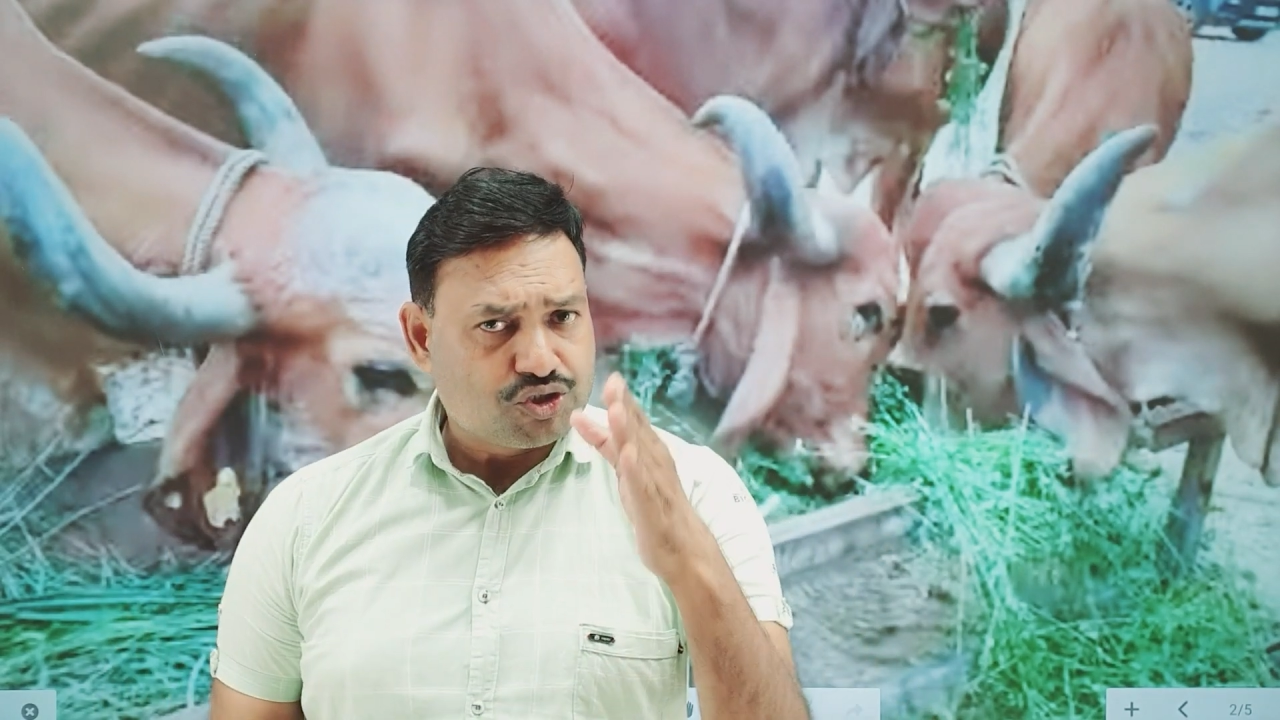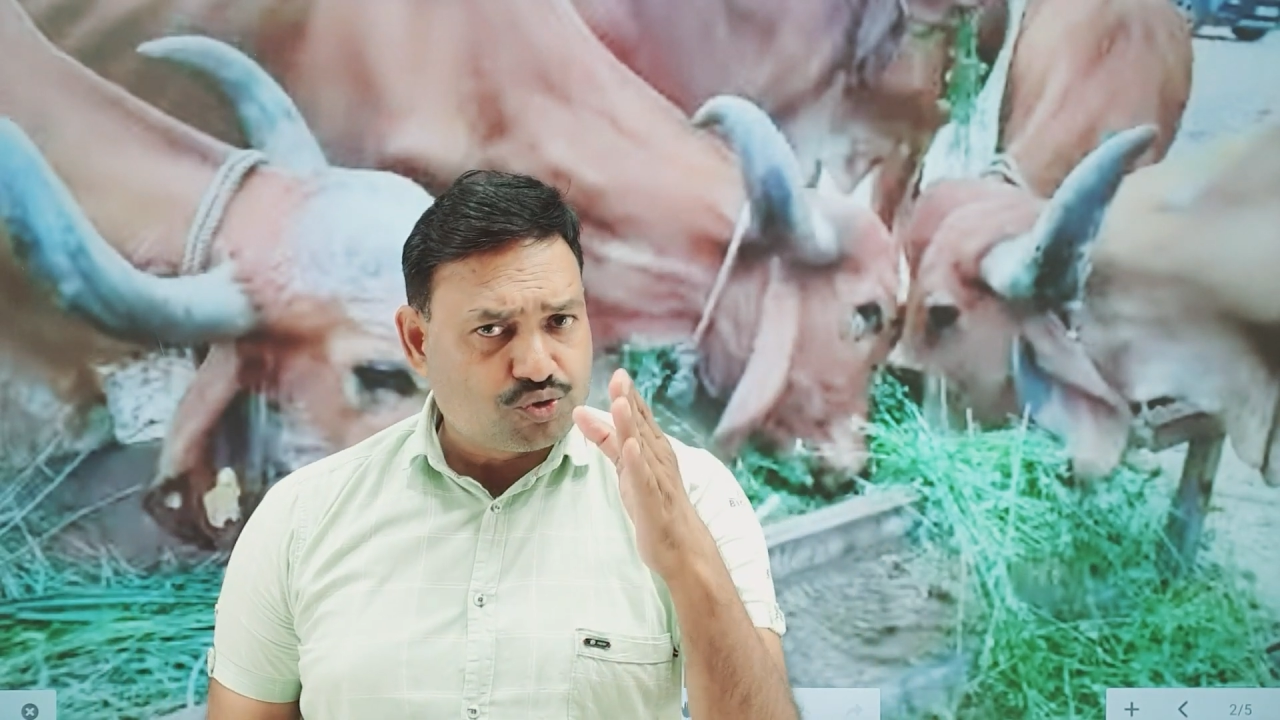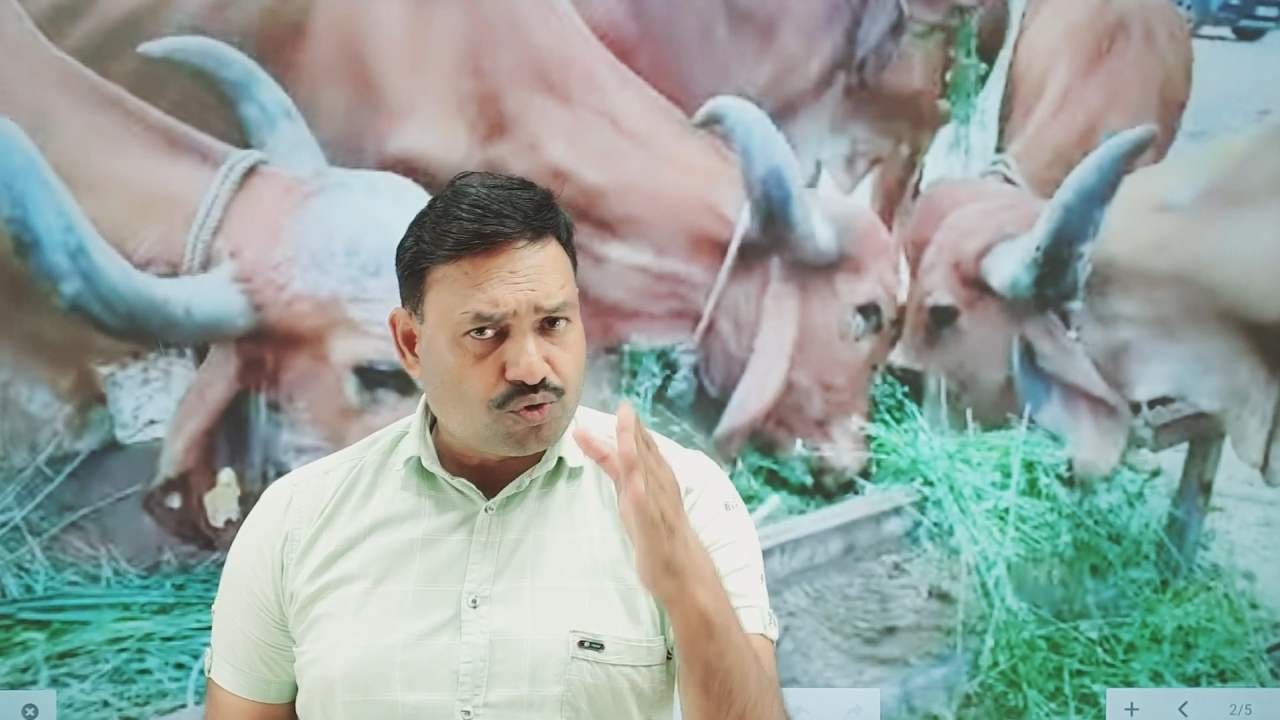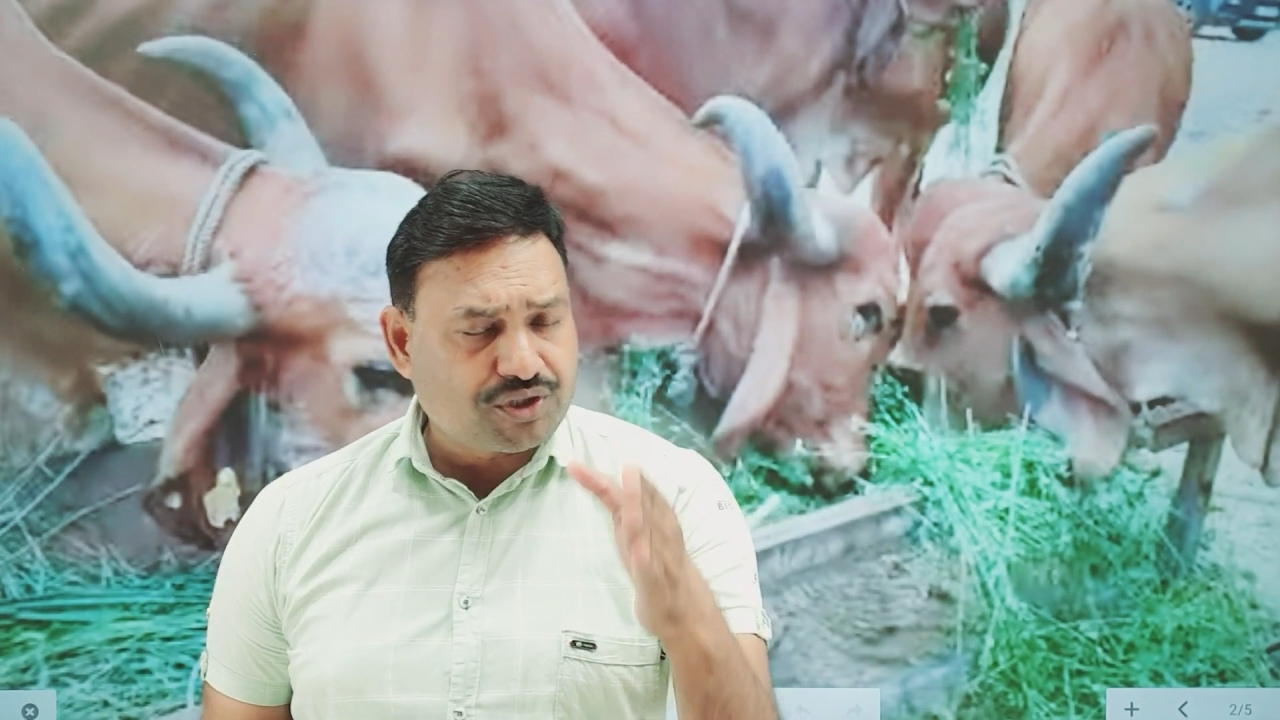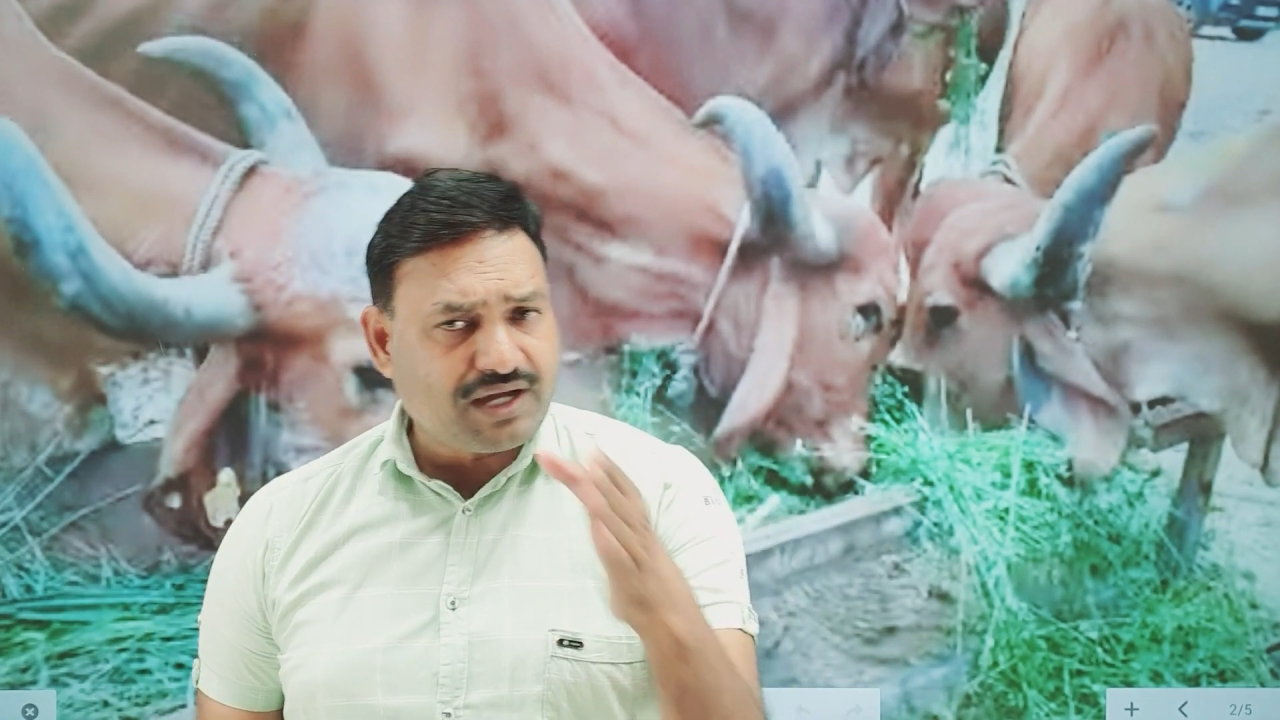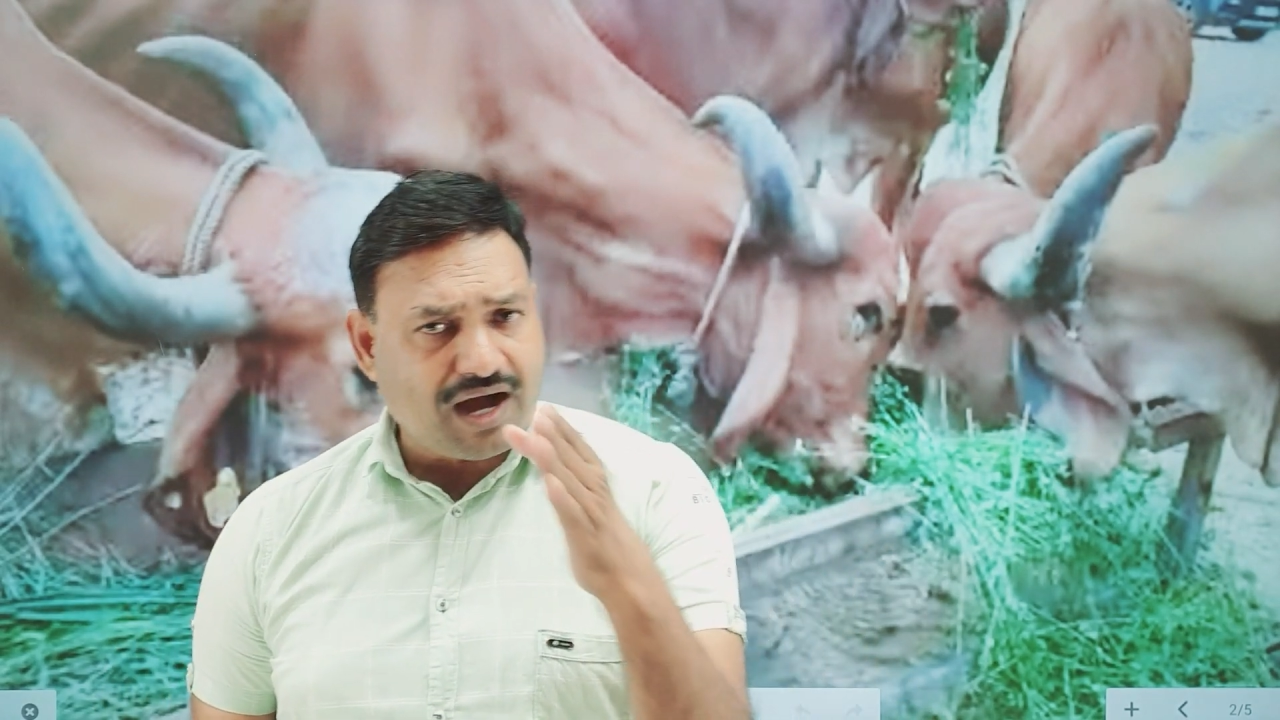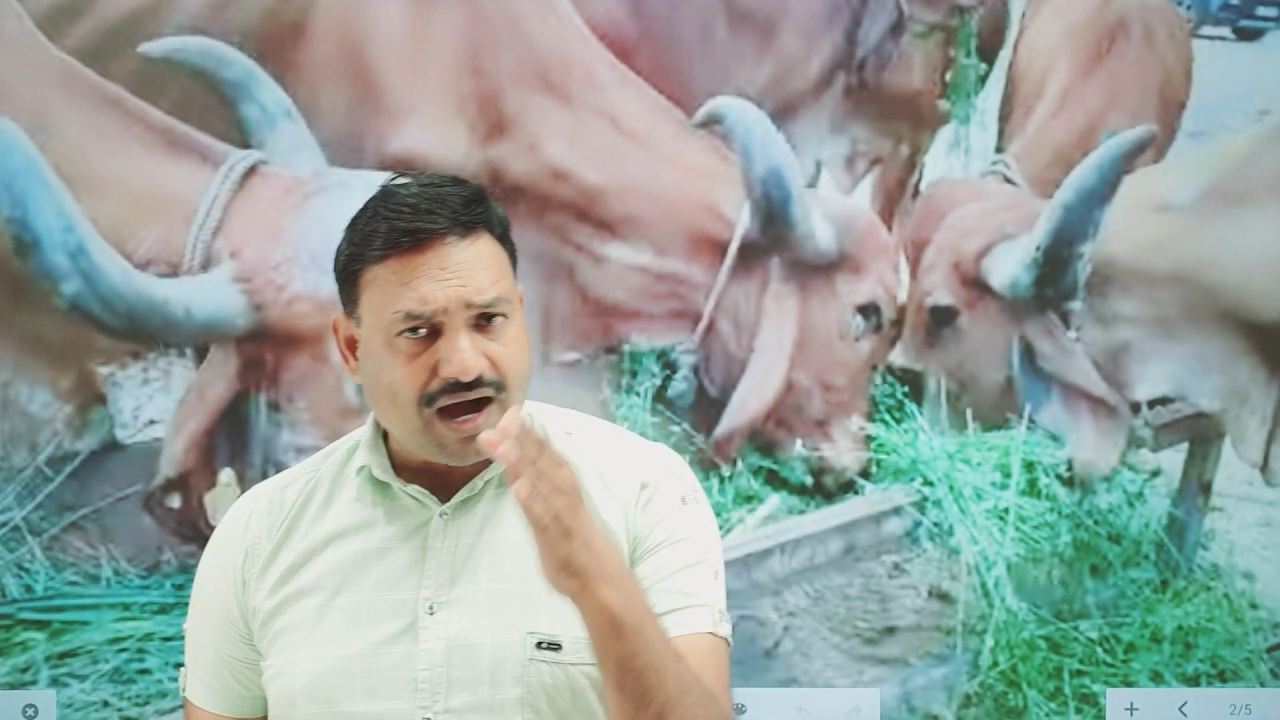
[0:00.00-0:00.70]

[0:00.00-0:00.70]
जो कि